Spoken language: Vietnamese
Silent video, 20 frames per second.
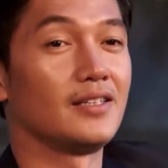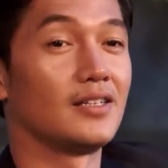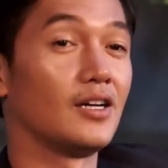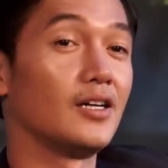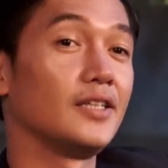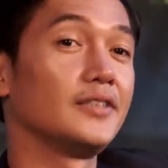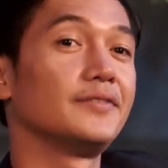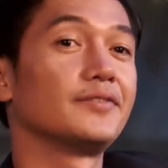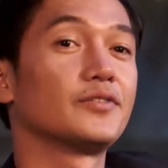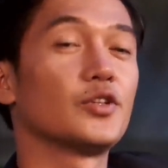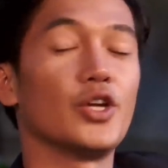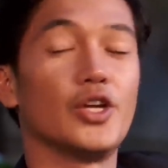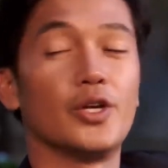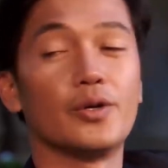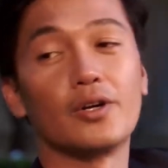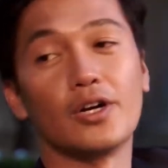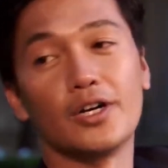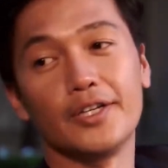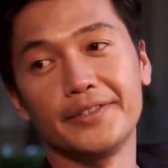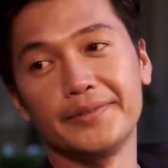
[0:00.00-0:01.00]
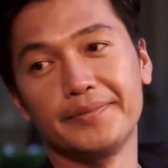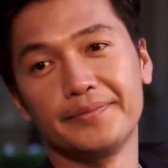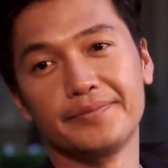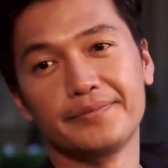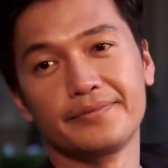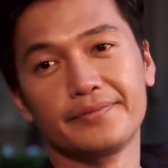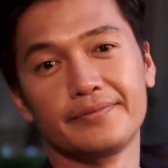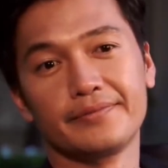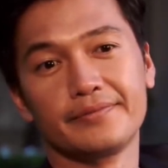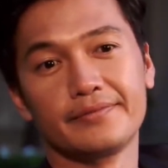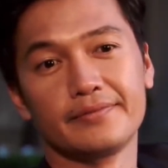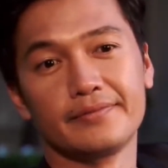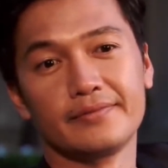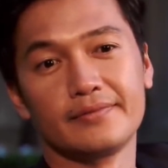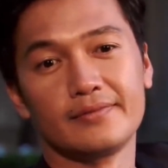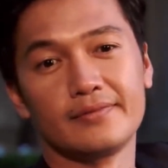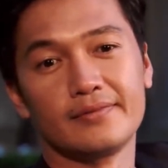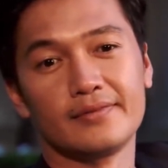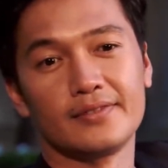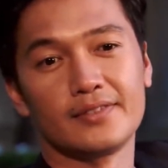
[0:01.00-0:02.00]
Được rồi, tôi hiểu rồi
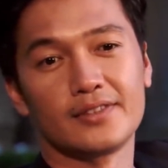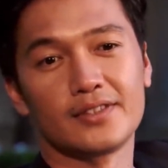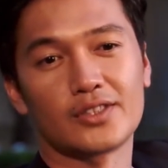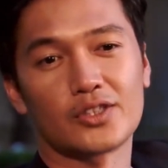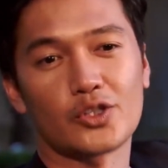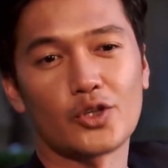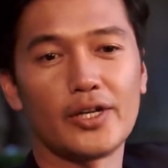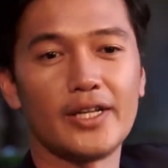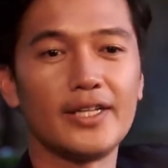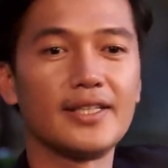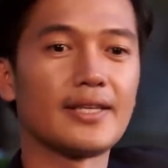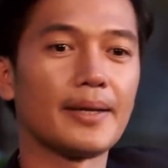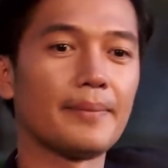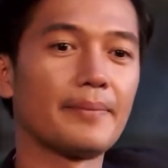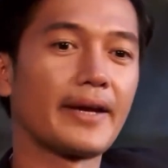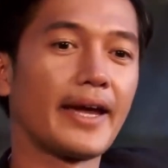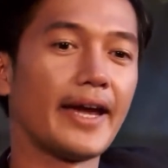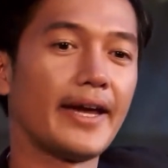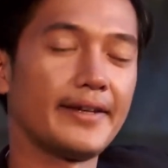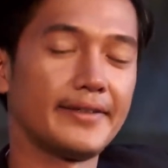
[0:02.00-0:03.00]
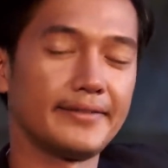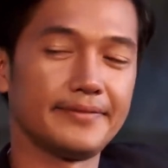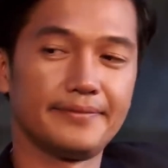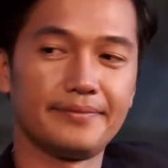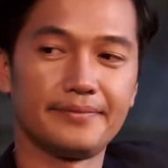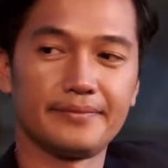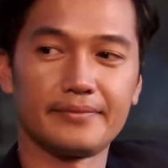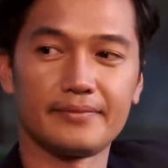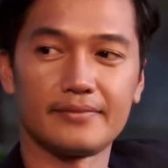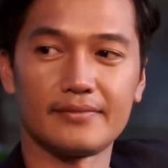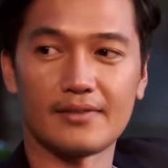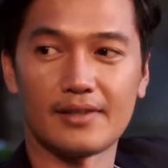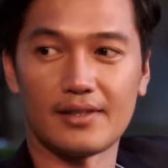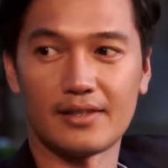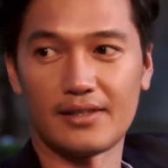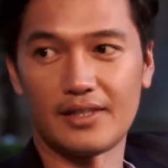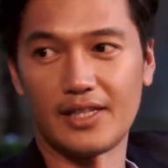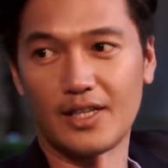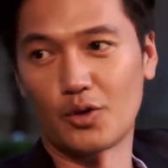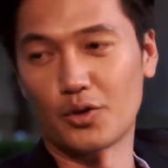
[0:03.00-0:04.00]
Tôi đến thăm Ken
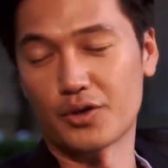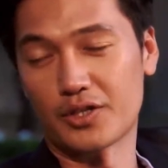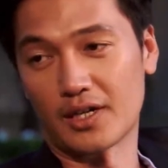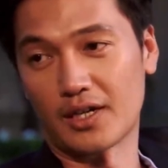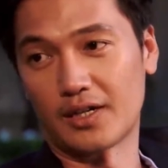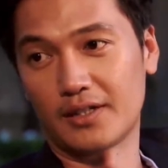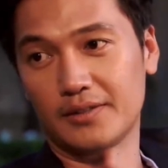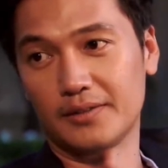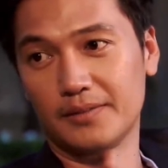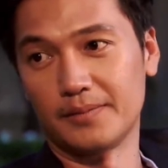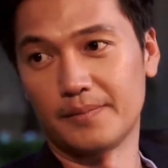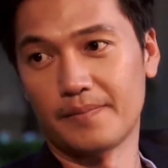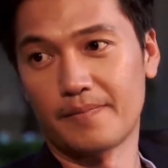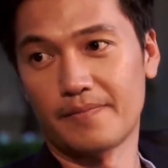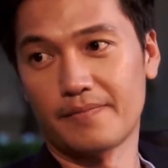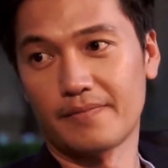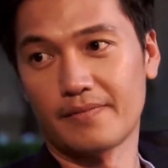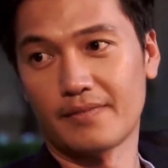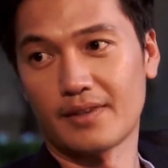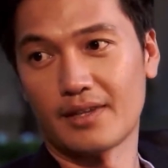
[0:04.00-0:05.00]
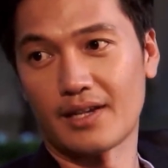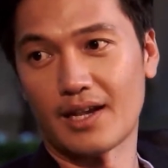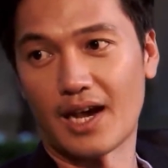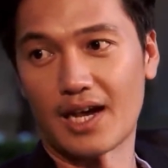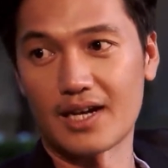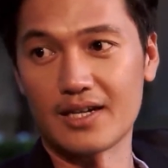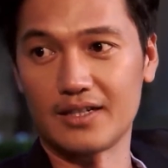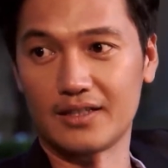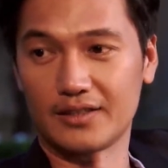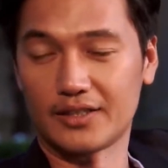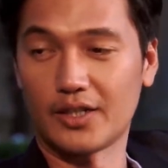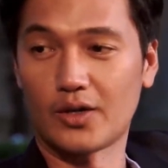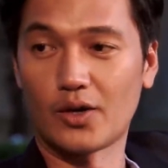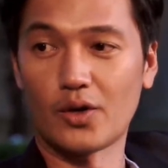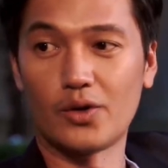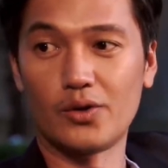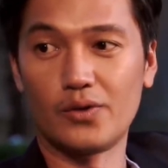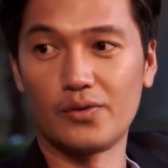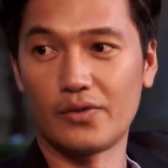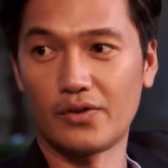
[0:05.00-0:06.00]
Vì cô sợ Ảnh hưởng tới
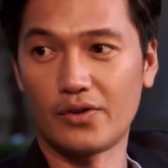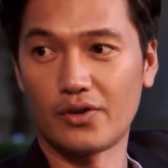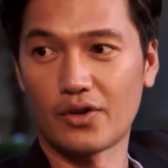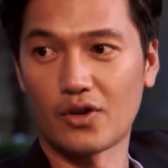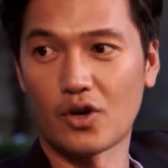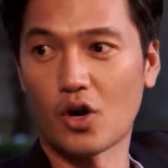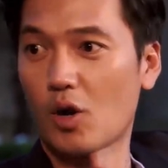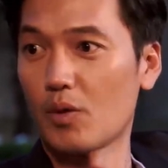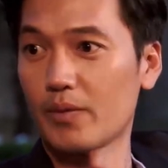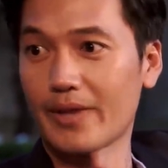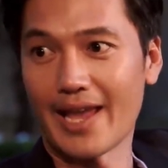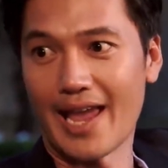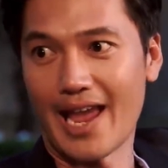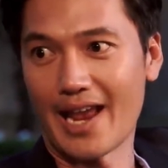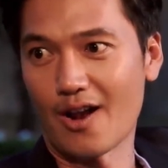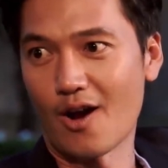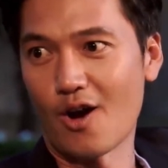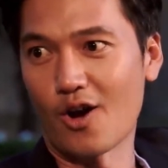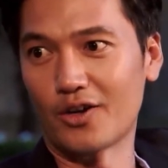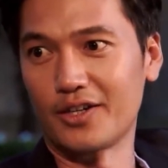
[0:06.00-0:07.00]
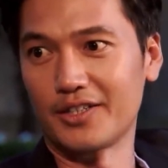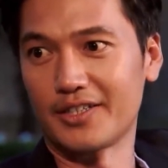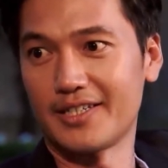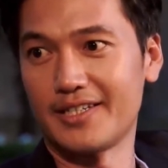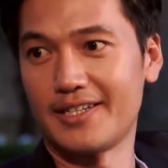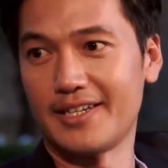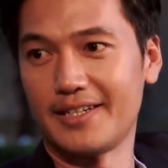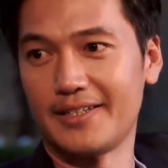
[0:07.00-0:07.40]
cô Cô không thể hẹn hò được chứ